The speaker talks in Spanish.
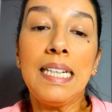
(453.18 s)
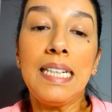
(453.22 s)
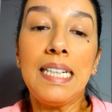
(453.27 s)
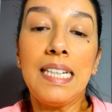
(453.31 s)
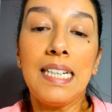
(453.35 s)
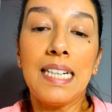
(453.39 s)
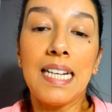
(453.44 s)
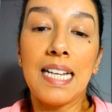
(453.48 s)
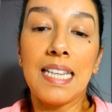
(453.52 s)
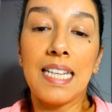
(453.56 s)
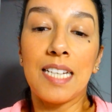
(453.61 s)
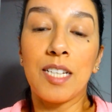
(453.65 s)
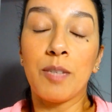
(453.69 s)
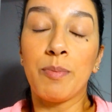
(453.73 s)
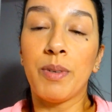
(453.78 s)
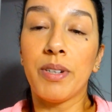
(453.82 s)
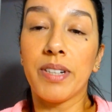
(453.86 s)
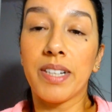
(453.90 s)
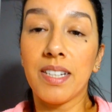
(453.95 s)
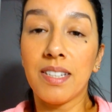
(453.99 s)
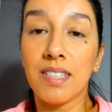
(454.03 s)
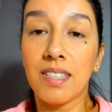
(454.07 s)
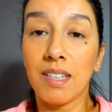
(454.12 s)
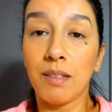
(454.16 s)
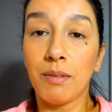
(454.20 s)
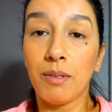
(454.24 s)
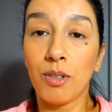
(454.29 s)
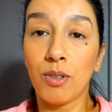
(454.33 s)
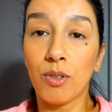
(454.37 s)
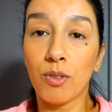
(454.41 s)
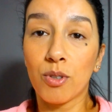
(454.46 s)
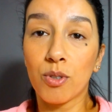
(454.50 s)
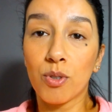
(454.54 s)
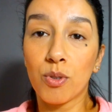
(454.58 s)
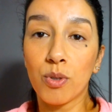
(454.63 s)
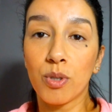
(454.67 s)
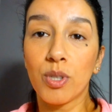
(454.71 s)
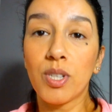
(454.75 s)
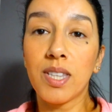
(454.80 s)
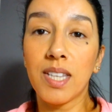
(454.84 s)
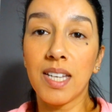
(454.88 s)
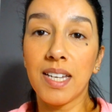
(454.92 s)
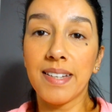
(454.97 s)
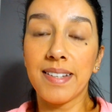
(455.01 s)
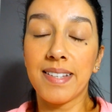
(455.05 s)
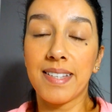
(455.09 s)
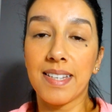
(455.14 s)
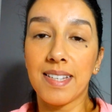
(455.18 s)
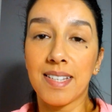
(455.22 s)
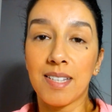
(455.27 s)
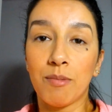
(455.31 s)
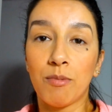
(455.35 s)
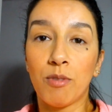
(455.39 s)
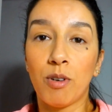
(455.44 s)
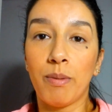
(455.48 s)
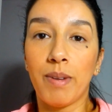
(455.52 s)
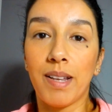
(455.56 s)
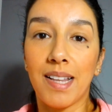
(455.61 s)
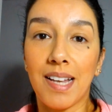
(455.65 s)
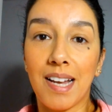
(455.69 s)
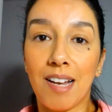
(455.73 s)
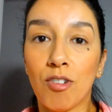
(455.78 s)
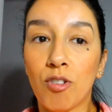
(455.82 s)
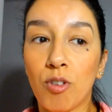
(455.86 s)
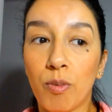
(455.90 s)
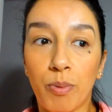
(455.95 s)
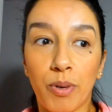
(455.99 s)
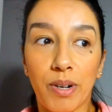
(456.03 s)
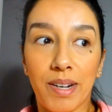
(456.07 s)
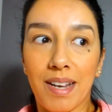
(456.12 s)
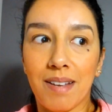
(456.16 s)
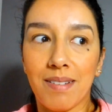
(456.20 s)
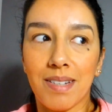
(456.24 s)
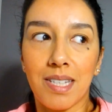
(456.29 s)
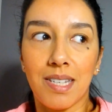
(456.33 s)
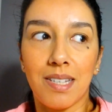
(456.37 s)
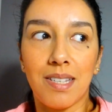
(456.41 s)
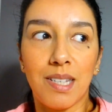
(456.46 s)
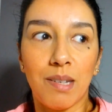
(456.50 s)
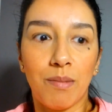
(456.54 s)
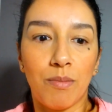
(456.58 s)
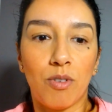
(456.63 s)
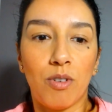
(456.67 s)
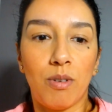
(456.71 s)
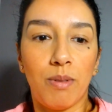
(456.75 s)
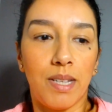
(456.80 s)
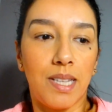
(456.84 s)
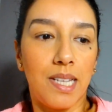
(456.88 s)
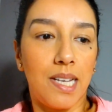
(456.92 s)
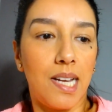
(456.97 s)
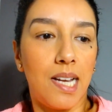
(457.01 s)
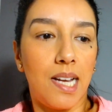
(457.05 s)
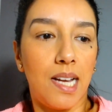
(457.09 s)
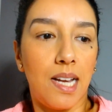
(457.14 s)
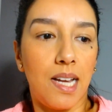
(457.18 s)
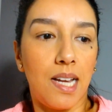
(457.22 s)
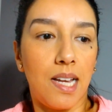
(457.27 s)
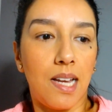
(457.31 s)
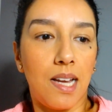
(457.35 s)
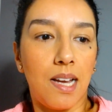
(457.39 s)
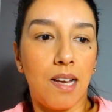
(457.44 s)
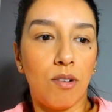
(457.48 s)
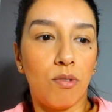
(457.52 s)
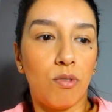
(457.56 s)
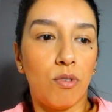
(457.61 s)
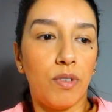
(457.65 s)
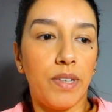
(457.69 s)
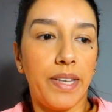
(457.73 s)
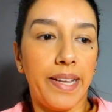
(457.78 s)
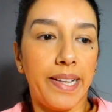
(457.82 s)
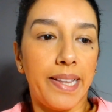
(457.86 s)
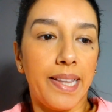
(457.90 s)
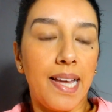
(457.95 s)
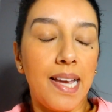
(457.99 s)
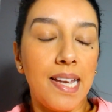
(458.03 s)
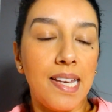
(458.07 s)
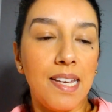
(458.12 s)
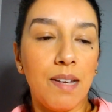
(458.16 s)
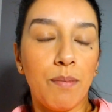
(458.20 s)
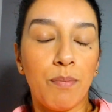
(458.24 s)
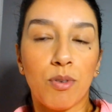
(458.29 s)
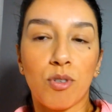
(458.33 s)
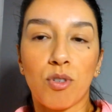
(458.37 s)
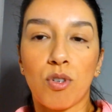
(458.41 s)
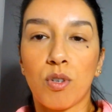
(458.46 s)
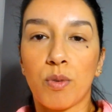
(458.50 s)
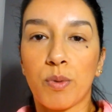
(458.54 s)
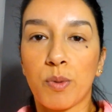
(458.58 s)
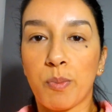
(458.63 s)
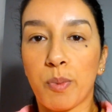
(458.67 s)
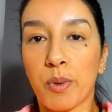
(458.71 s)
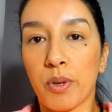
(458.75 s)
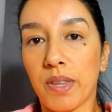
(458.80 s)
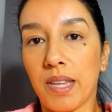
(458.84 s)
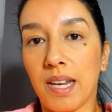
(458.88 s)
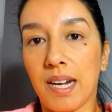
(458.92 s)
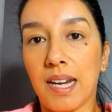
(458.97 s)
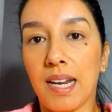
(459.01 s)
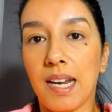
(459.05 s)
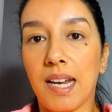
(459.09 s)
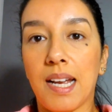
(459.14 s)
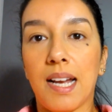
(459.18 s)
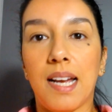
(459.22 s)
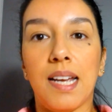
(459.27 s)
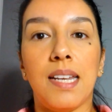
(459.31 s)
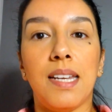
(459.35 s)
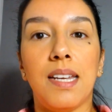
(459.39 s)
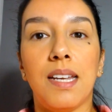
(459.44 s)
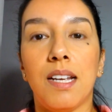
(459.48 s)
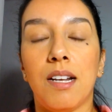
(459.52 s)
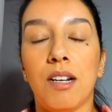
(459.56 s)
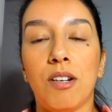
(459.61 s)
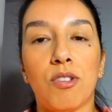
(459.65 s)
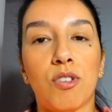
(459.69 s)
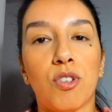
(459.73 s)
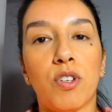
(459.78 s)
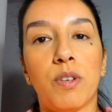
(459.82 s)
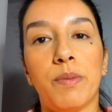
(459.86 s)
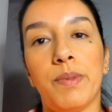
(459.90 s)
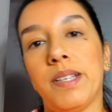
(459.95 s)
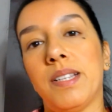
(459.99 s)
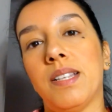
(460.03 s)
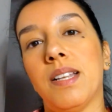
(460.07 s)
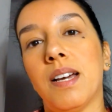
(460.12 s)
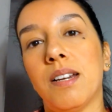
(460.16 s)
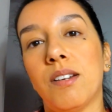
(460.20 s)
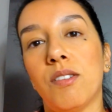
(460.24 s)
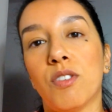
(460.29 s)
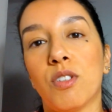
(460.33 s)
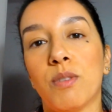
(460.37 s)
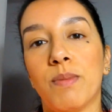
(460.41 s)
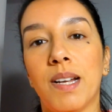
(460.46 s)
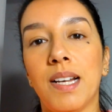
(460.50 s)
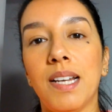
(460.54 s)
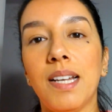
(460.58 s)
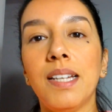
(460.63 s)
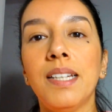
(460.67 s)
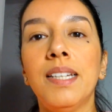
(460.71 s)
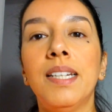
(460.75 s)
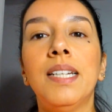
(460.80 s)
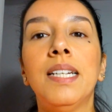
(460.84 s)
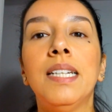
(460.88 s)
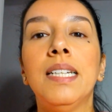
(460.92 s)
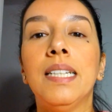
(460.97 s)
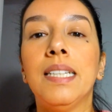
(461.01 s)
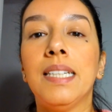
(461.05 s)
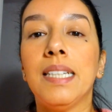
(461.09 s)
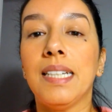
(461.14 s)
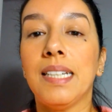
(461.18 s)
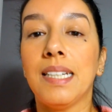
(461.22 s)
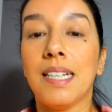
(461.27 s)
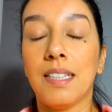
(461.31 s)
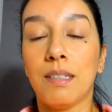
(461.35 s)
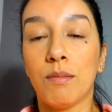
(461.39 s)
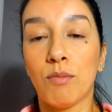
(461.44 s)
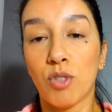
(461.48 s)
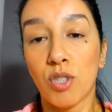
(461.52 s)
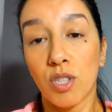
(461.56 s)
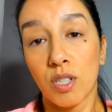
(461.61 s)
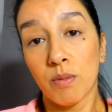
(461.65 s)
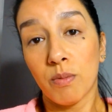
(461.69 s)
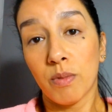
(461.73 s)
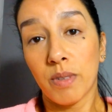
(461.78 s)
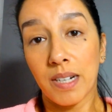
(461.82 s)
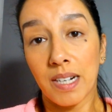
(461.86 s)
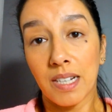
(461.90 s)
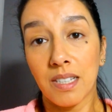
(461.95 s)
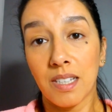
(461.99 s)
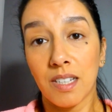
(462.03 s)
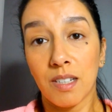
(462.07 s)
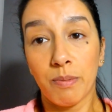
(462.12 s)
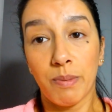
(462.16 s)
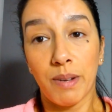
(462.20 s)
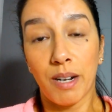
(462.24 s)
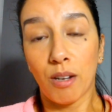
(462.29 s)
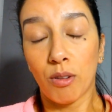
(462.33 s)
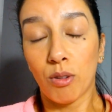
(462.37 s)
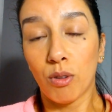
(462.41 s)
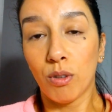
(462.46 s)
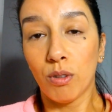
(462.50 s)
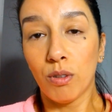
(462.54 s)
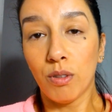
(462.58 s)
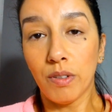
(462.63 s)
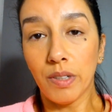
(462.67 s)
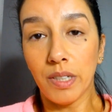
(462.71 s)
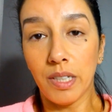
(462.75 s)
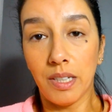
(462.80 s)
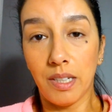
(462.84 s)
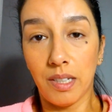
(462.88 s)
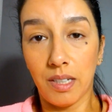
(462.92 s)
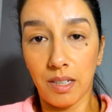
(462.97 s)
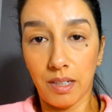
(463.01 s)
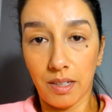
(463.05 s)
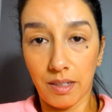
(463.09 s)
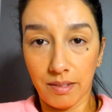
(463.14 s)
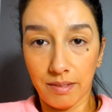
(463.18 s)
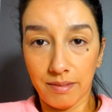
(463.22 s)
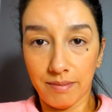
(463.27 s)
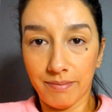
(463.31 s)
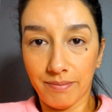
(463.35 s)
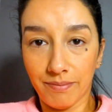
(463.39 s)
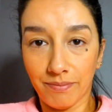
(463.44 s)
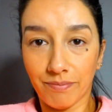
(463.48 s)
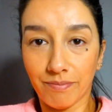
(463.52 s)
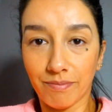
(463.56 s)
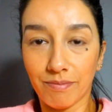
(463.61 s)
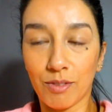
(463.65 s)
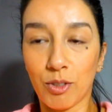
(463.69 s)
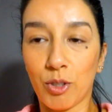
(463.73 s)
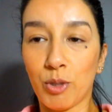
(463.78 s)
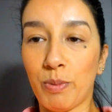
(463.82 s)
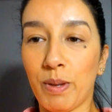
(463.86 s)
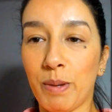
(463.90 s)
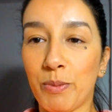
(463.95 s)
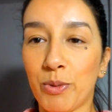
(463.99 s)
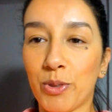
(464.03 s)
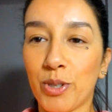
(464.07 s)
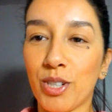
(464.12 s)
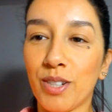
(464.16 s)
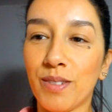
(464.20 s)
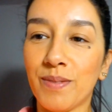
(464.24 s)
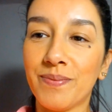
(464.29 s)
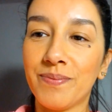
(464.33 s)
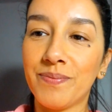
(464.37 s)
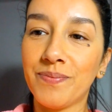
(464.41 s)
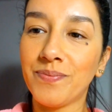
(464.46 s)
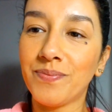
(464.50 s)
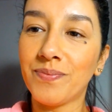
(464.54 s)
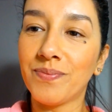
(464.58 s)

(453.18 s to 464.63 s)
Y nada, espero que este vídeo os guste. Si se me olvida algo, porque a si se me olvida algún detalle, pues los pondré ahí en los comentarios, ¿vale? Y nada, muchísimas gracias para todo y nos vemos.